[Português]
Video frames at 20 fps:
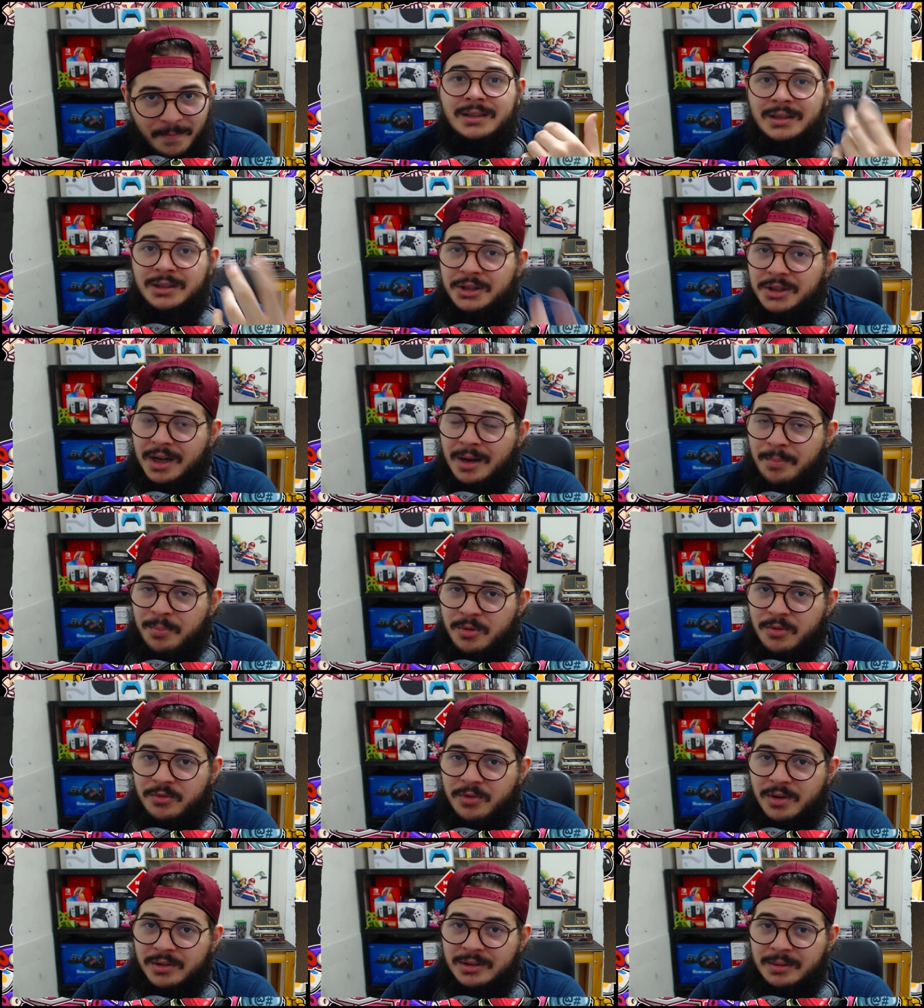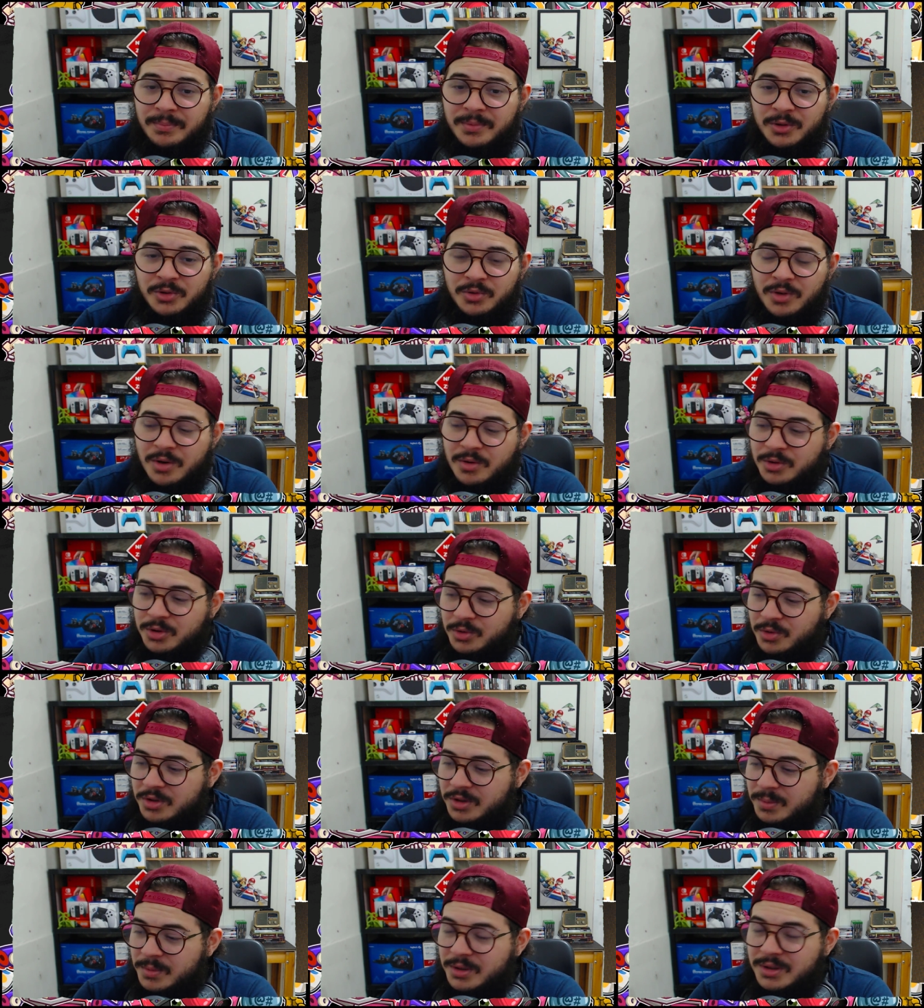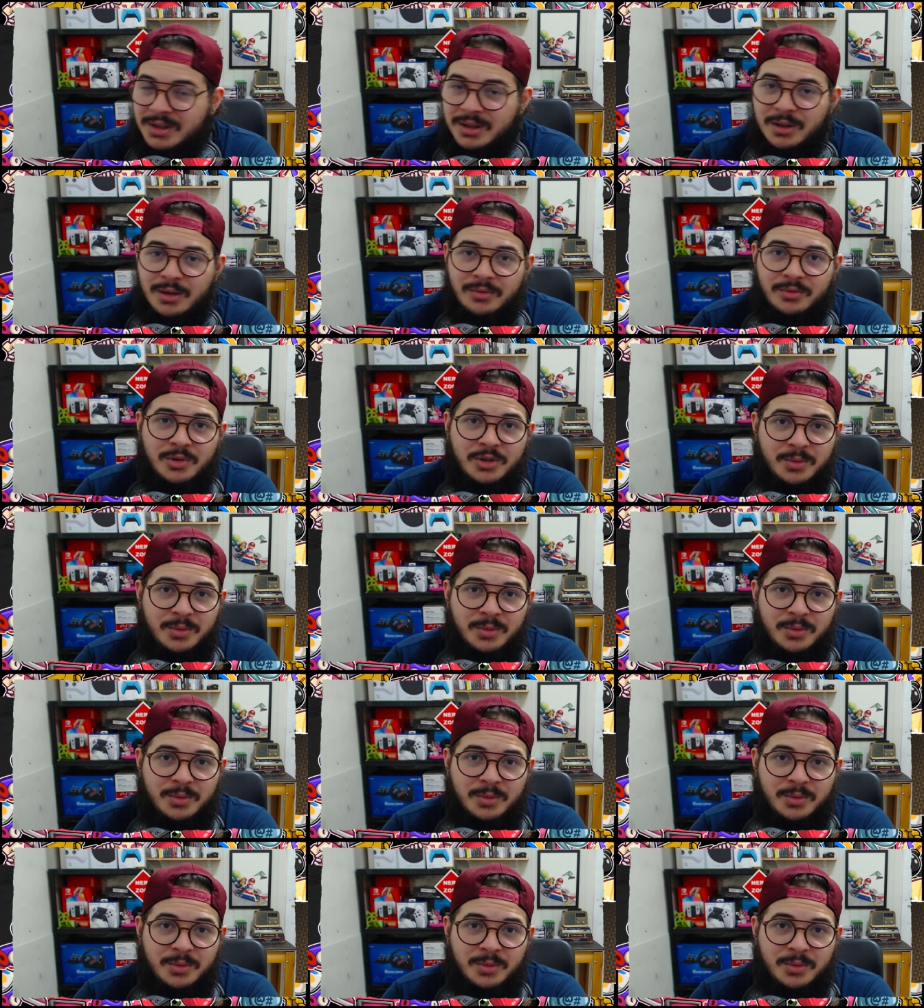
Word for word: Já por volta, pessoal, de 2019 e